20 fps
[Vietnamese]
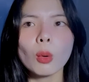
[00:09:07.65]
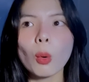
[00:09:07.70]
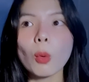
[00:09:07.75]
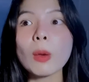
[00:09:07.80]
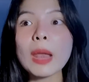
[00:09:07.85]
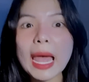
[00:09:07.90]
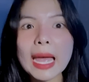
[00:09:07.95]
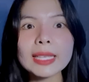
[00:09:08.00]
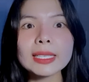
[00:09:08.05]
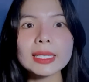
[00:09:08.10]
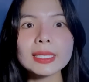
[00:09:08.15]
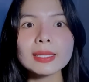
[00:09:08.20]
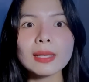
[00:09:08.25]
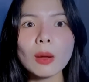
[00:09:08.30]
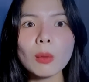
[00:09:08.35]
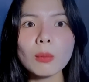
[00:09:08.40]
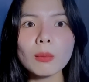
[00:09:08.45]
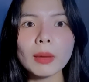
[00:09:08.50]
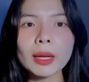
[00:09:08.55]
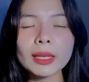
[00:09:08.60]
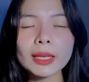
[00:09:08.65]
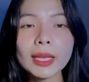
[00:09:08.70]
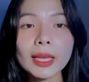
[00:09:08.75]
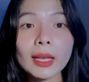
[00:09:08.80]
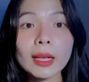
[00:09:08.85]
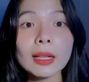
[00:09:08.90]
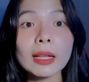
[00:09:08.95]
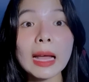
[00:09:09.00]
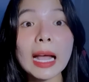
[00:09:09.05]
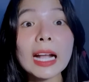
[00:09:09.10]
cổ la vậy xong bạn
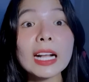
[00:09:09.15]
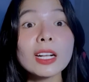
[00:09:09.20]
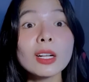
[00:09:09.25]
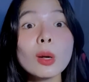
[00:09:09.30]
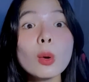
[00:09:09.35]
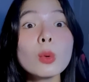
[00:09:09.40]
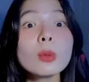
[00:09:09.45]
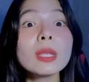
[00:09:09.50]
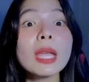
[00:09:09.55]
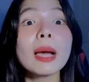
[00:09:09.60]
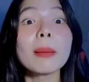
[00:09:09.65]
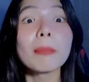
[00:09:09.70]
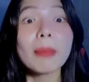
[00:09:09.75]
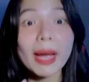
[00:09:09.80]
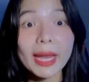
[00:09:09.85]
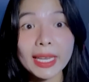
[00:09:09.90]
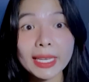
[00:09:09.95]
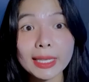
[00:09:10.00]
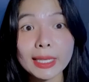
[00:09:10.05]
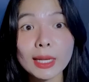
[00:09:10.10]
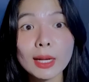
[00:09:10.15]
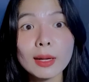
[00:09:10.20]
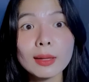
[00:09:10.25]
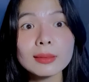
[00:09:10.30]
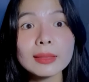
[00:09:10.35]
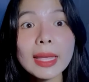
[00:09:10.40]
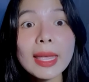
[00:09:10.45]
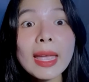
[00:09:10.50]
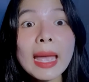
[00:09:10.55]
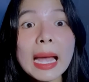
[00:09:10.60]
nghe thằng cu nhà mày
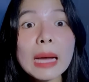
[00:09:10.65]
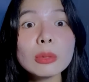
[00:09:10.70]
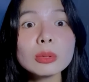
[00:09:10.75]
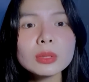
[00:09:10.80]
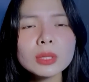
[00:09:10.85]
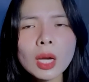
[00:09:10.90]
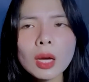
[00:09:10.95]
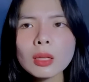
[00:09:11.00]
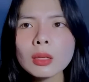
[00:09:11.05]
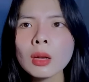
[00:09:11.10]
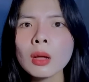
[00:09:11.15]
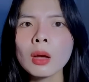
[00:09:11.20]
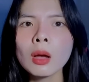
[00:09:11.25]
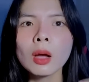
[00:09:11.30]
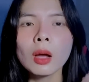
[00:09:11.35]
té ao chết